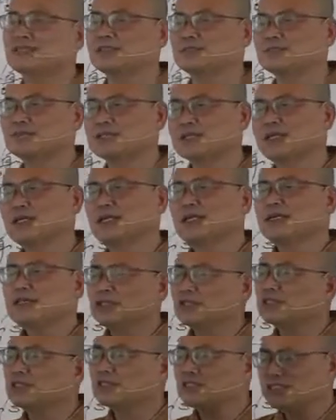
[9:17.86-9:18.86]
而已，
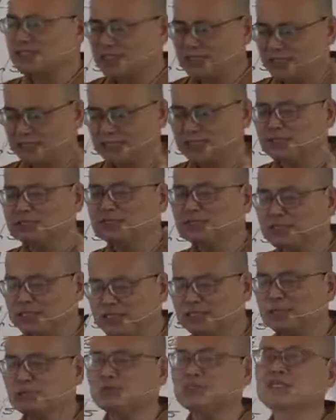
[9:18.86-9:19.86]
就是几跟
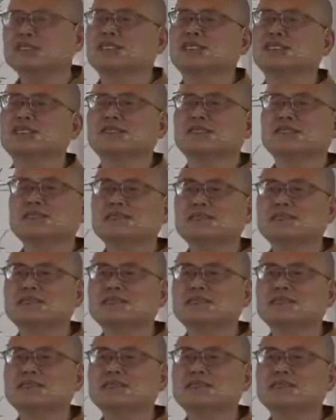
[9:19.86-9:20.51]
灭的问题而已。